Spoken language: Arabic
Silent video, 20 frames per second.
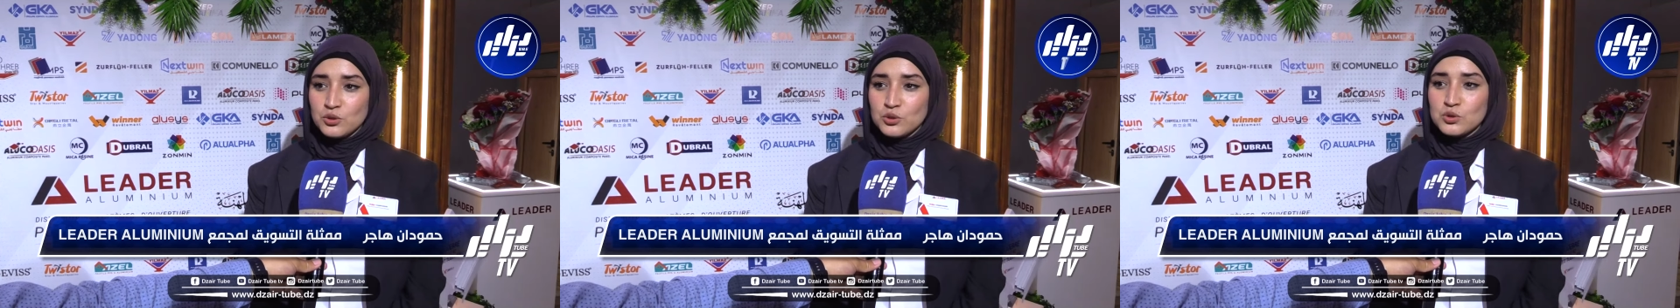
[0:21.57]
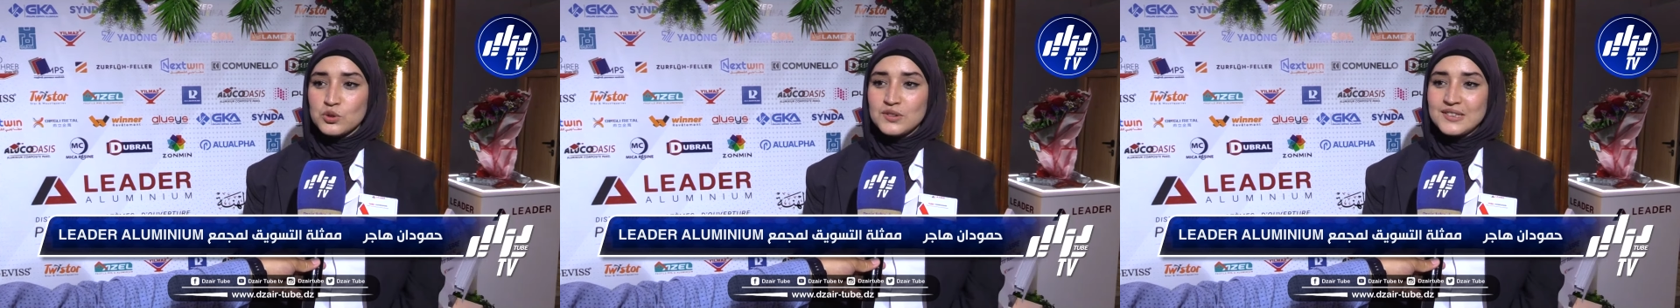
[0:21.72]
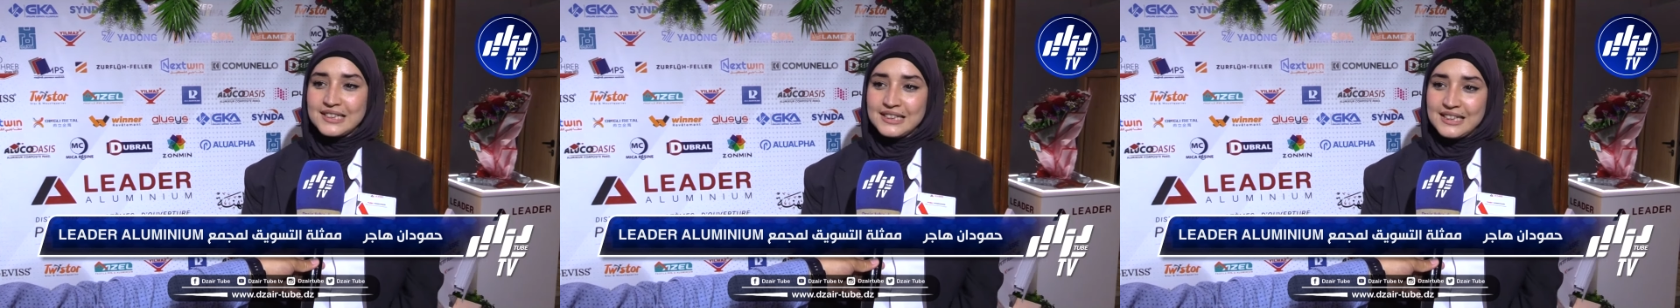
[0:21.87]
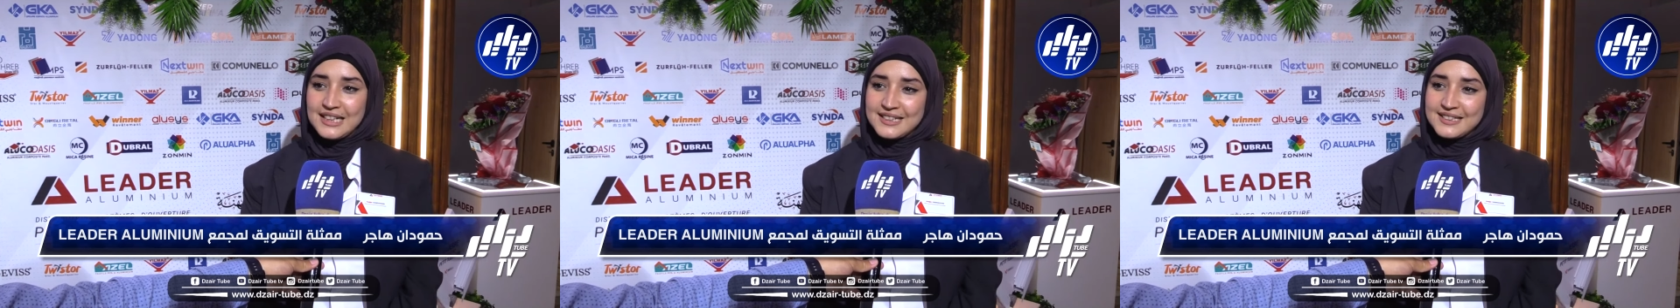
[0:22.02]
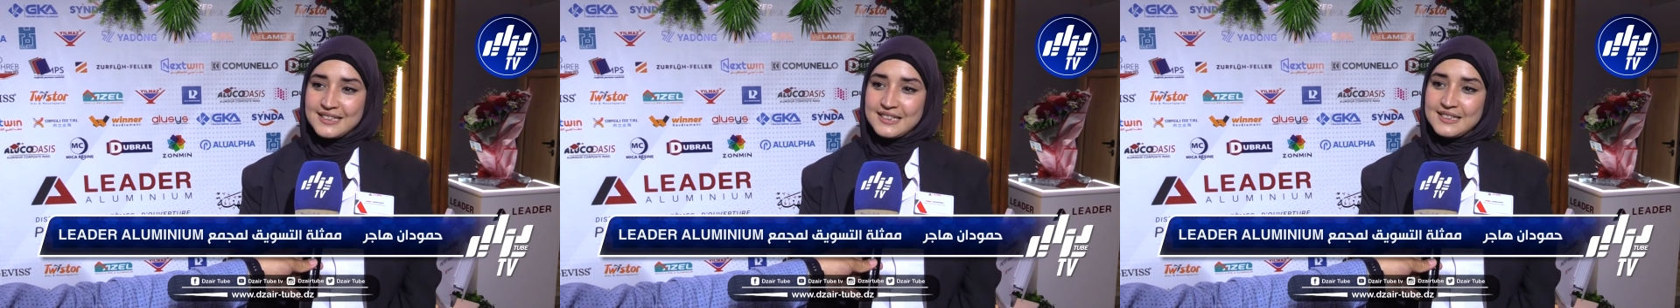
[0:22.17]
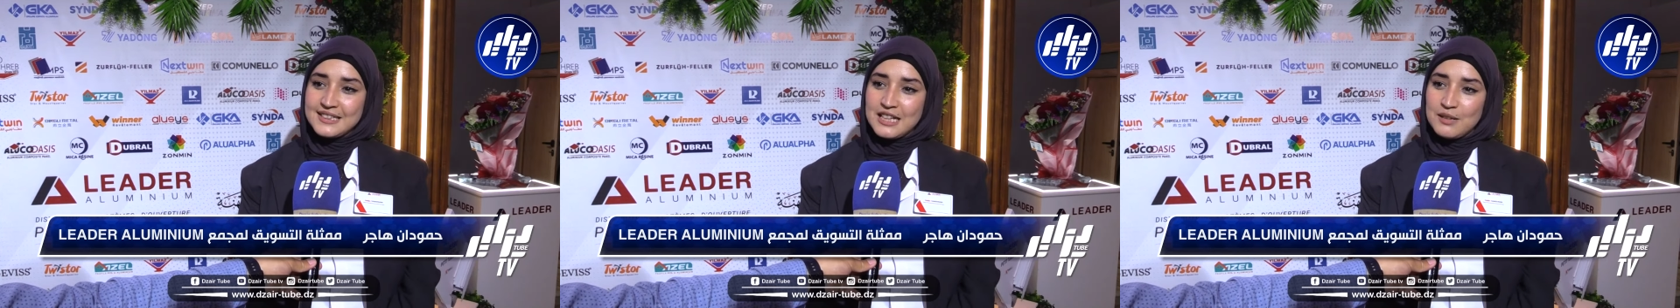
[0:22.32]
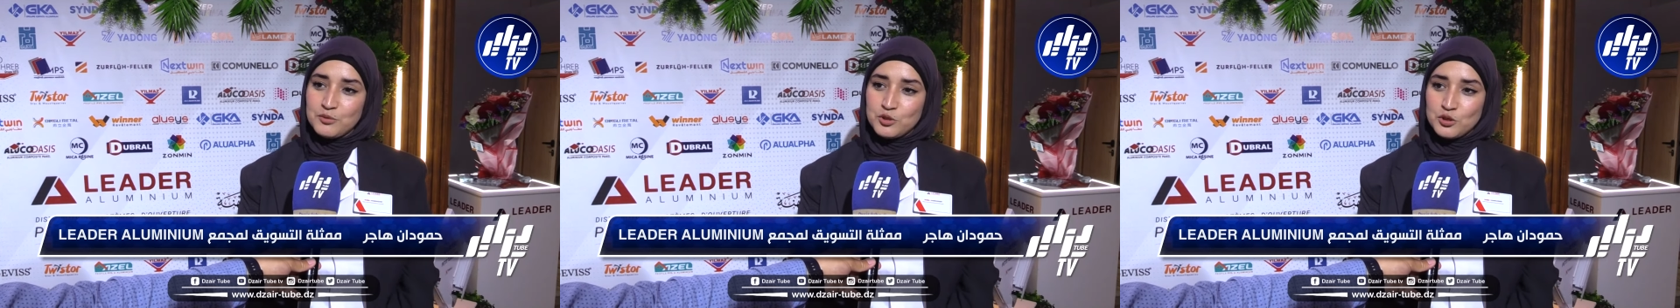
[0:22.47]
دو تو سكي
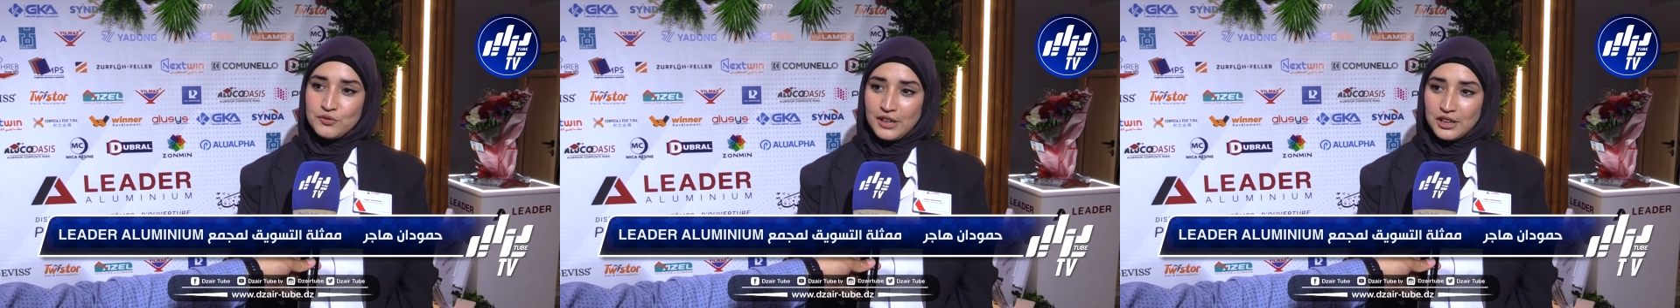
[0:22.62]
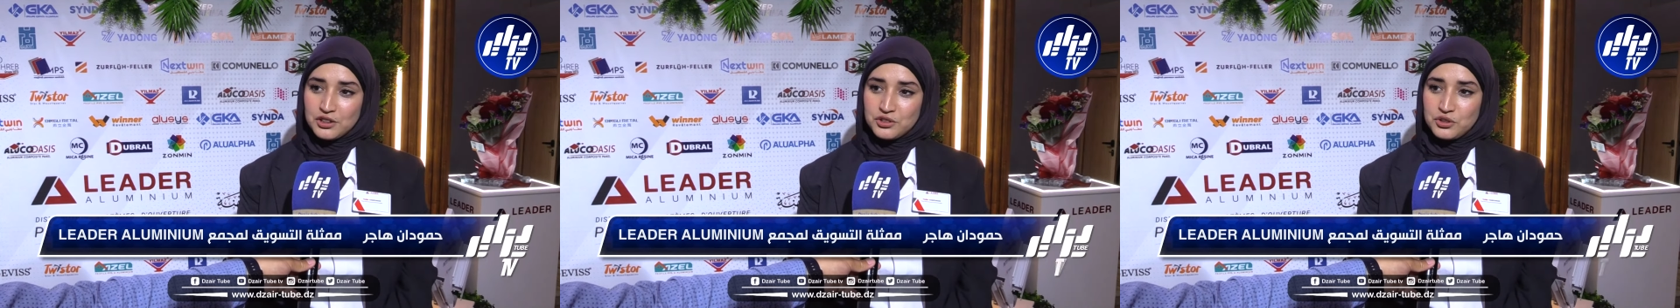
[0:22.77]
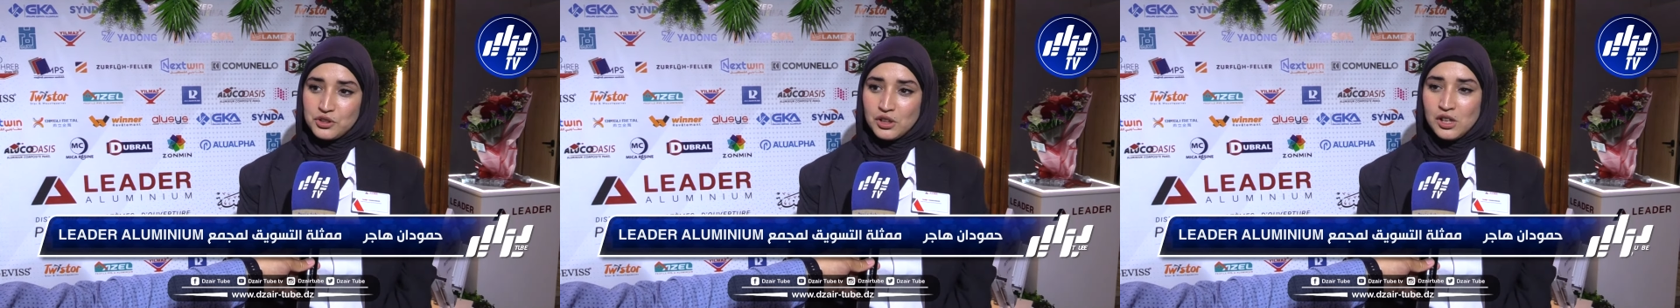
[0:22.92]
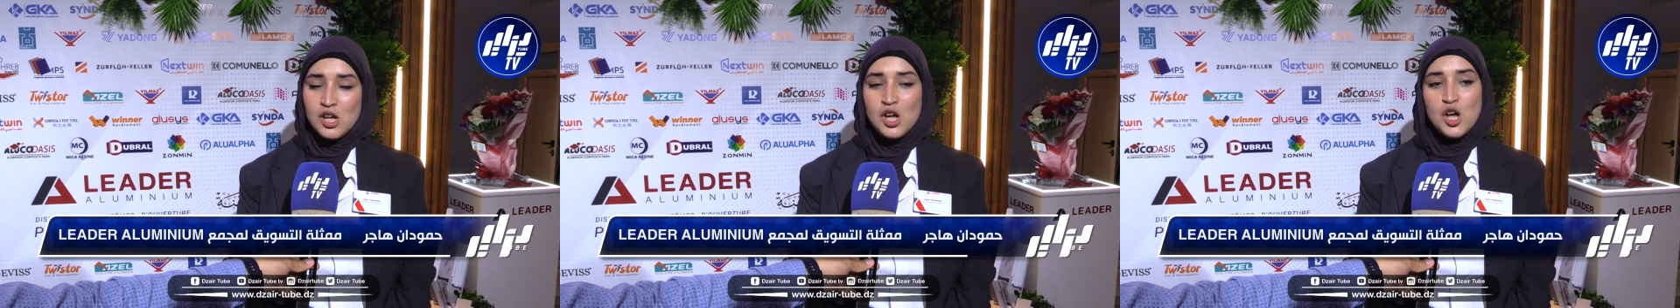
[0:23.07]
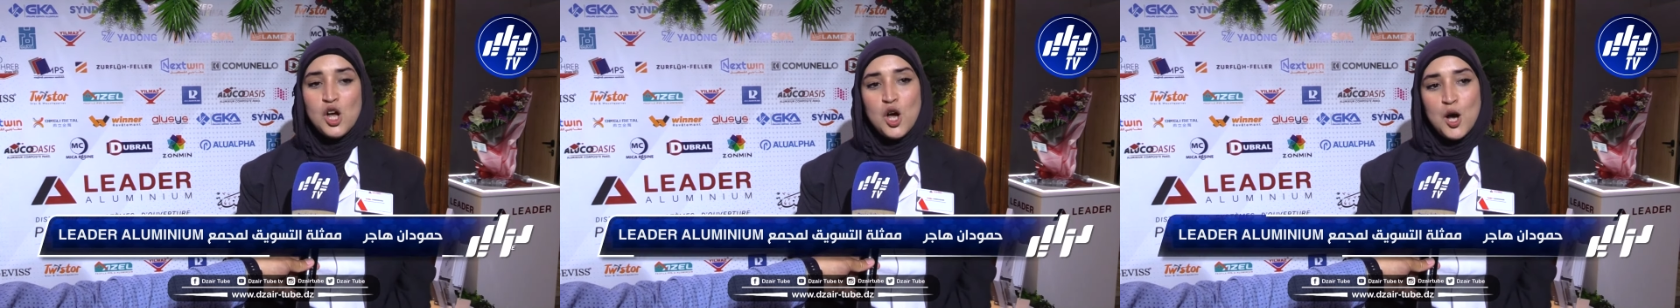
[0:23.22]
سيستيم دوفيرتور